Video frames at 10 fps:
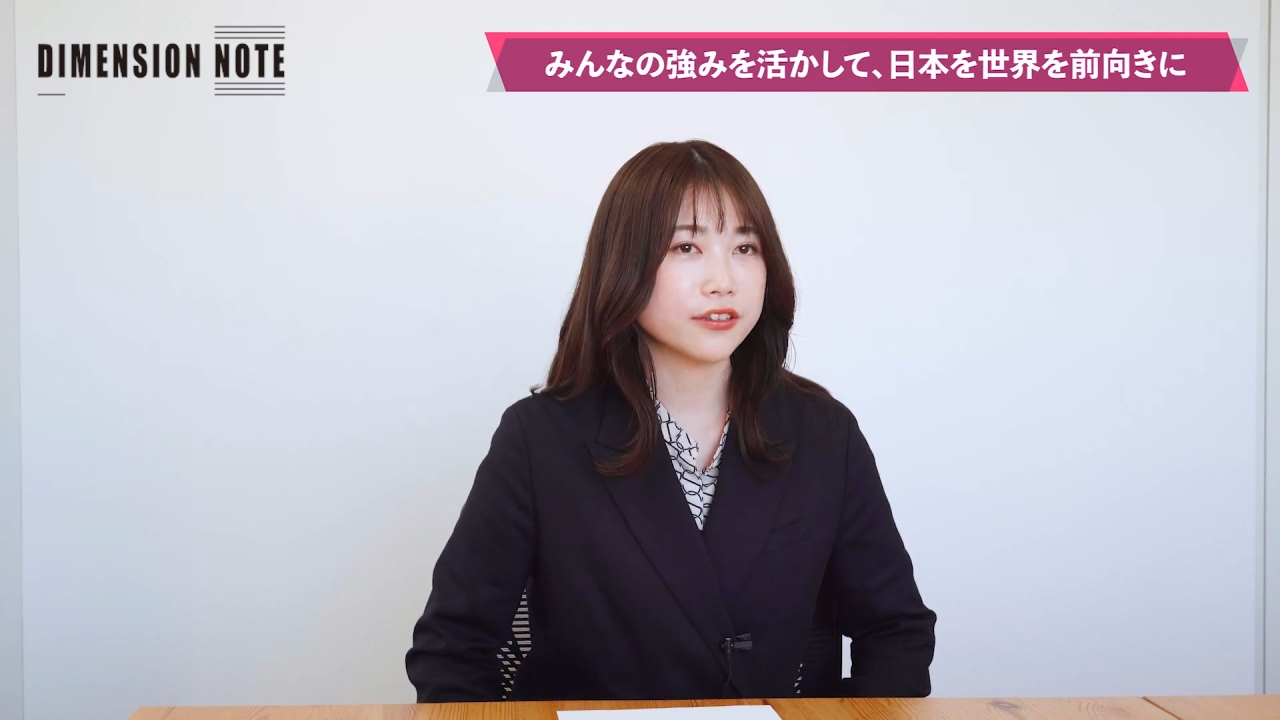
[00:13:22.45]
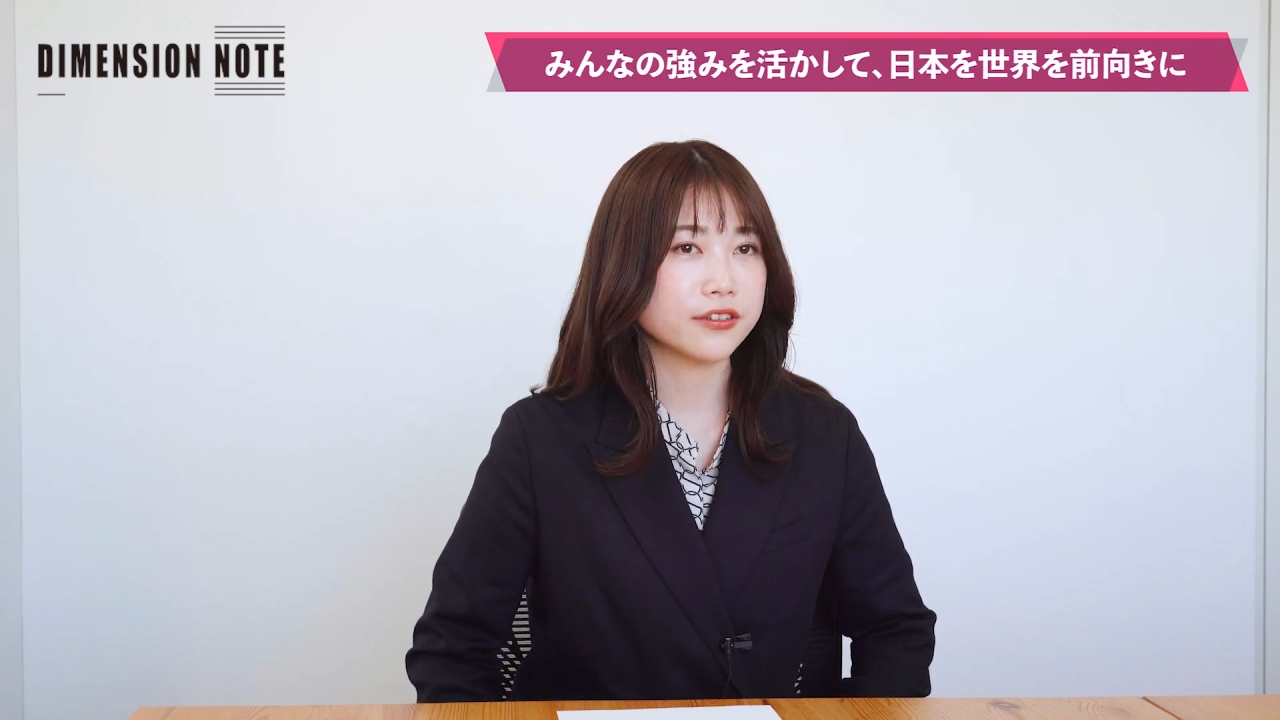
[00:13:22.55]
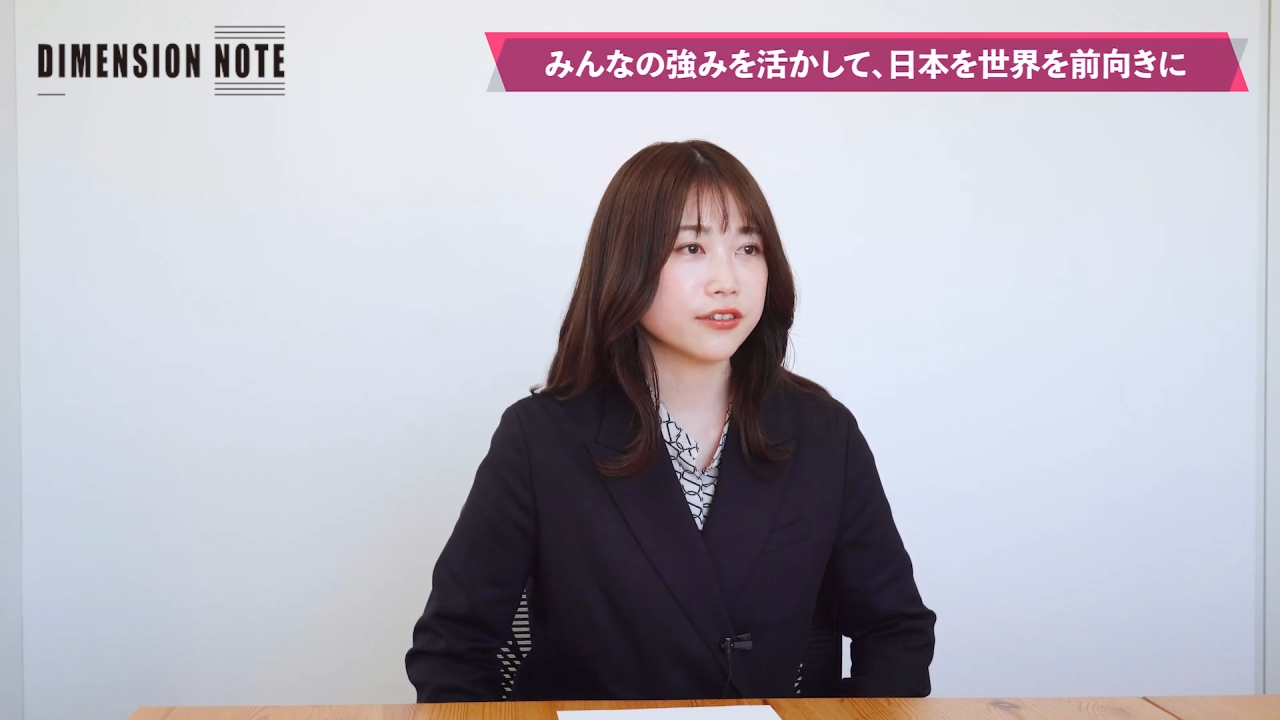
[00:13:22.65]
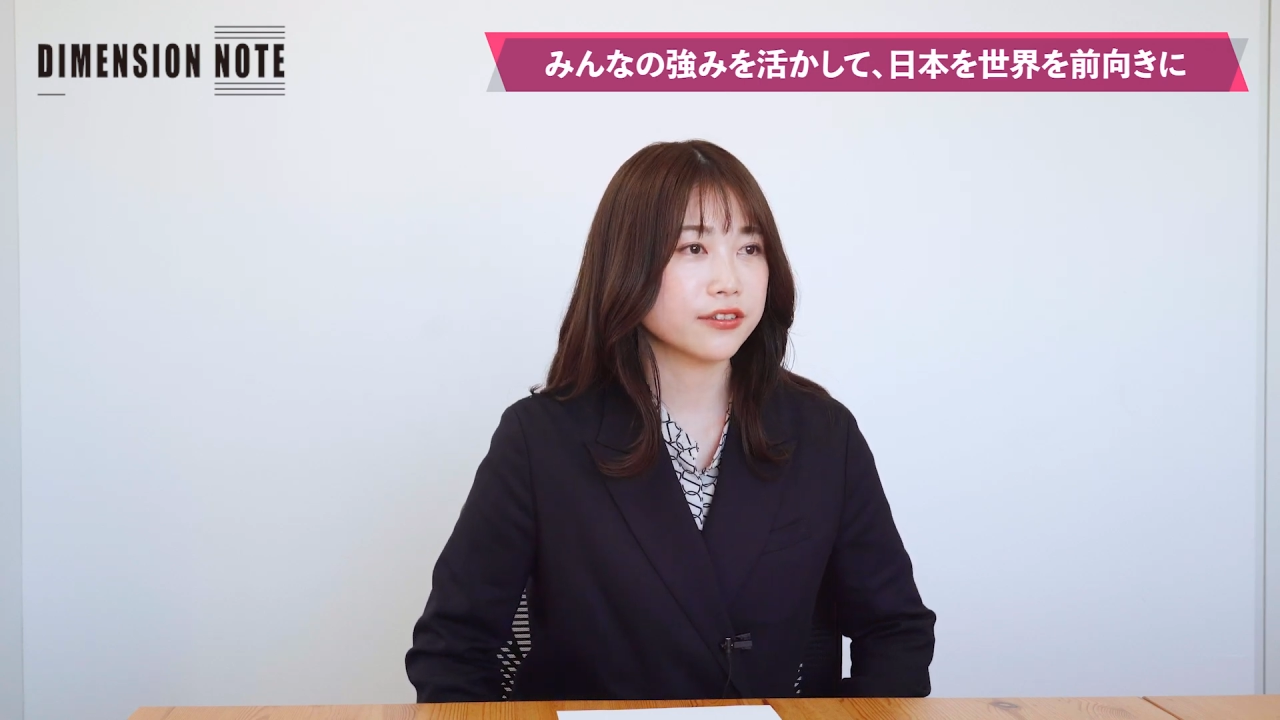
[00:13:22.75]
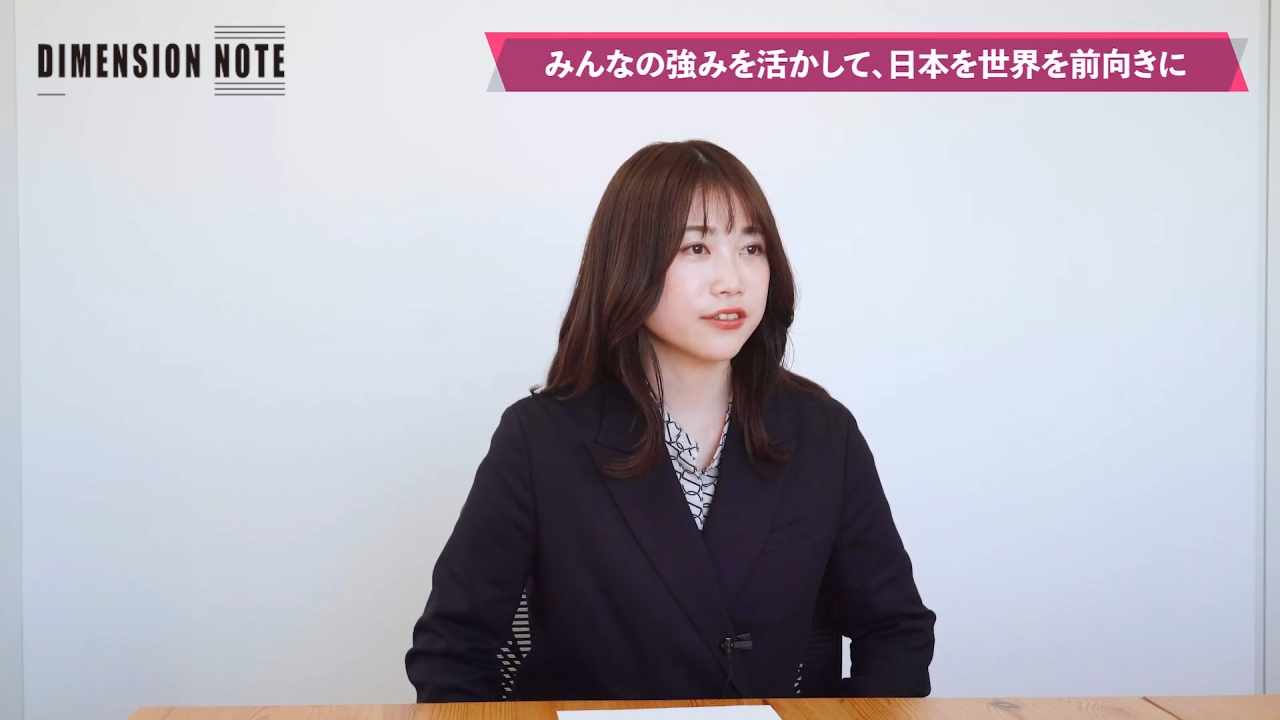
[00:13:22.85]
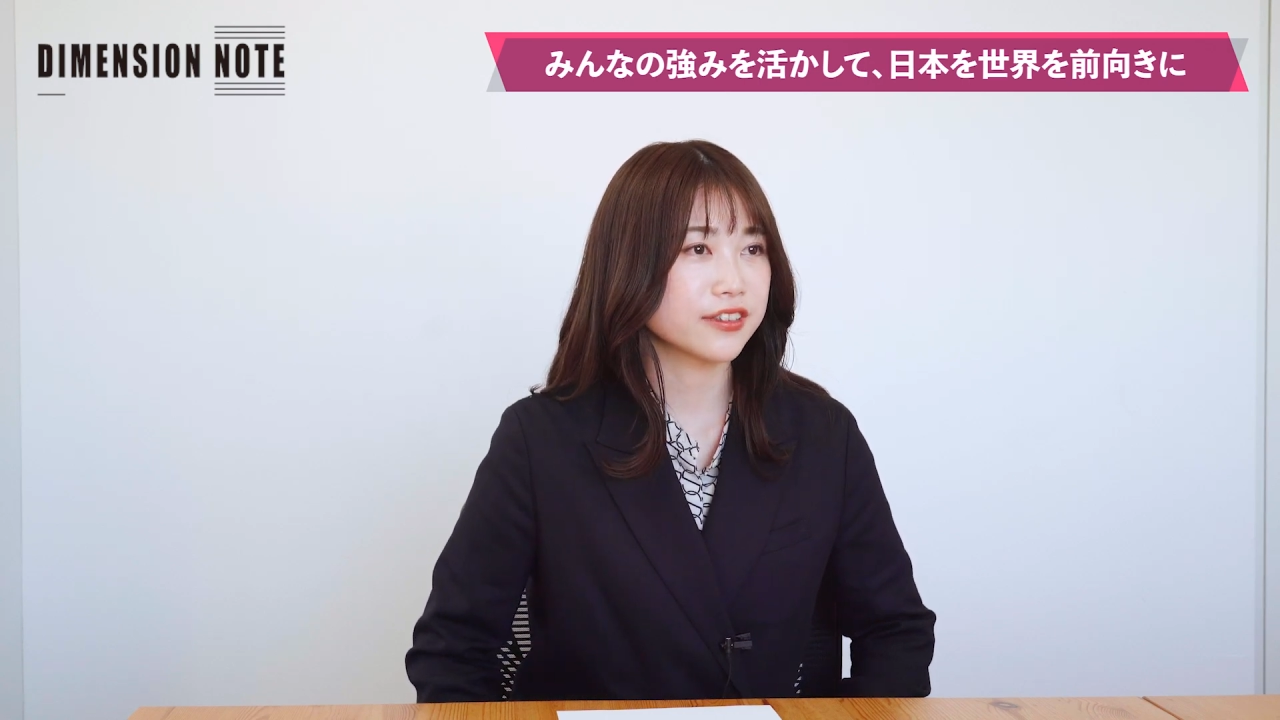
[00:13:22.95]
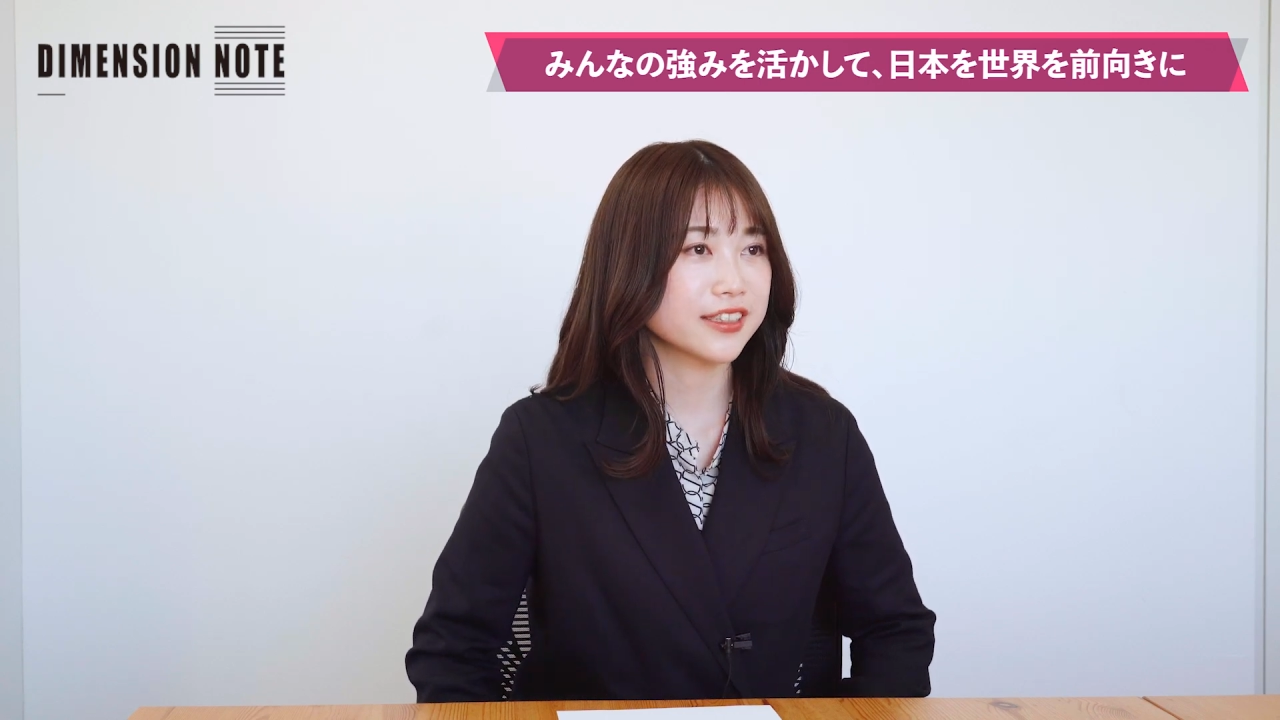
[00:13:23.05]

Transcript: 表と